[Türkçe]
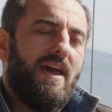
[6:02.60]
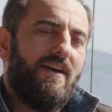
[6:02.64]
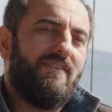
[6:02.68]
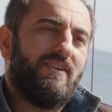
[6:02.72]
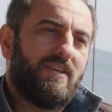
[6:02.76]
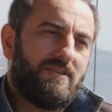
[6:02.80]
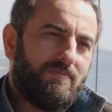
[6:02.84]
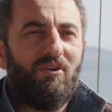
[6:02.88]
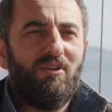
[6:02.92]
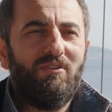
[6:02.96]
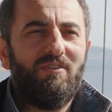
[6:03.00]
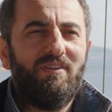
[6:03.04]

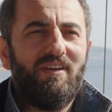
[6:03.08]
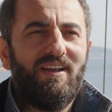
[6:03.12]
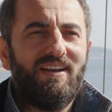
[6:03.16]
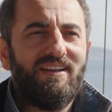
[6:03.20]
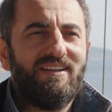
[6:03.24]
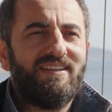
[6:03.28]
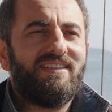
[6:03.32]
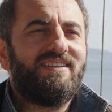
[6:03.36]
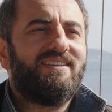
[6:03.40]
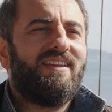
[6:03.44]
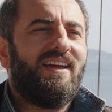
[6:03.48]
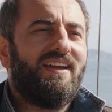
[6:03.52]
Evet.
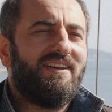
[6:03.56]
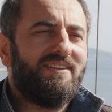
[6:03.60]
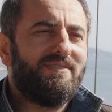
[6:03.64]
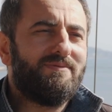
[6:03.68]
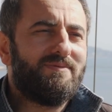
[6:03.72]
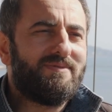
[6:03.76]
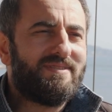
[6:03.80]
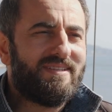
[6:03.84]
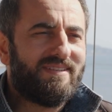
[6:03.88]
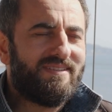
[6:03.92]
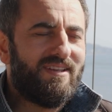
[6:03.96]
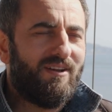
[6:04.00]
Onlarla giderdim
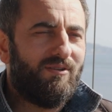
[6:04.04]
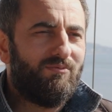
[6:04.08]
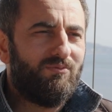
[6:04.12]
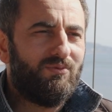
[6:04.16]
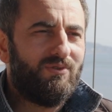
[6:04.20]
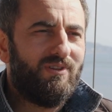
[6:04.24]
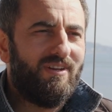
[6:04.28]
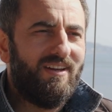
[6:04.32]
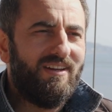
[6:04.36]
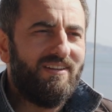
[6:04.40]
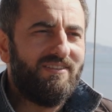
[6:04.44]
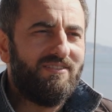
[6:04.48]

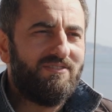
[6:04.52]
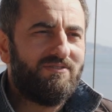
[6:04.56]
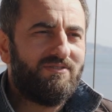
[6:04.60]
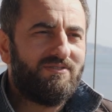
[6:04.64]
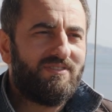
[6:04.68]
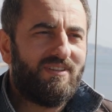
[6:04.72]
İstanbul'a.